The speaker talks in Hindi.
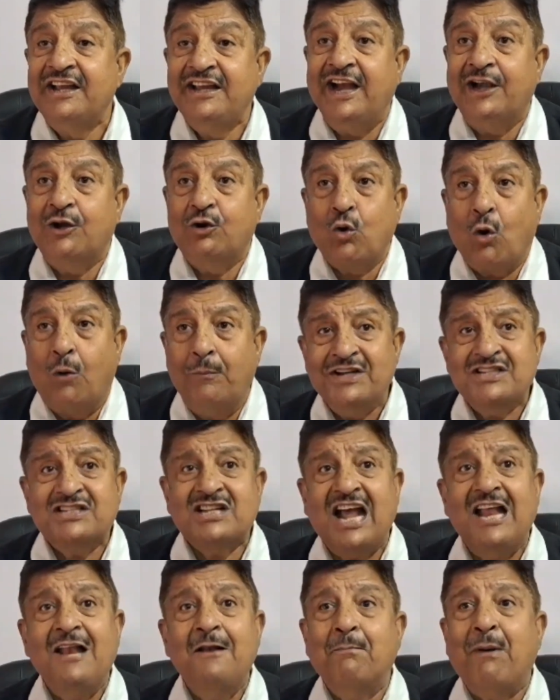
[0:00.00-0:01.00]
ये
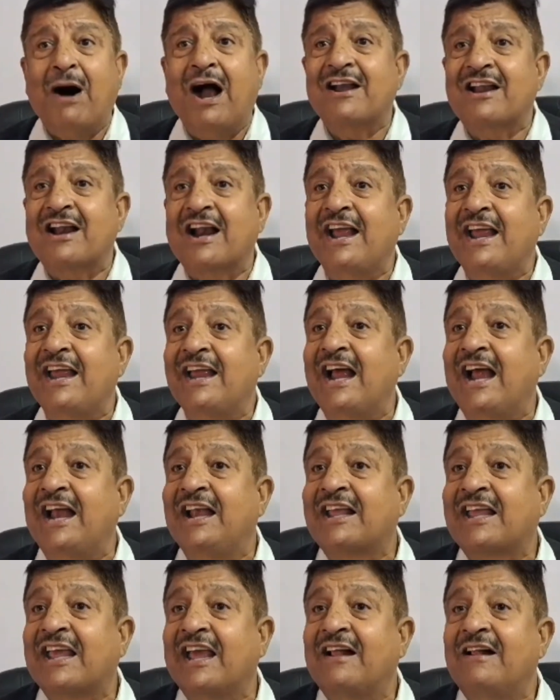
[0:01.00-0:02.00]
डोमिसाइल बांट रहे हैं
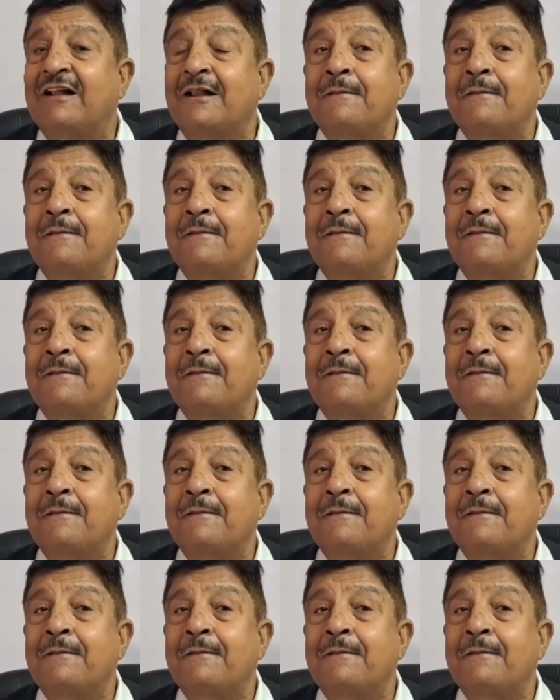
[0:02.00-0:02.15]
इनके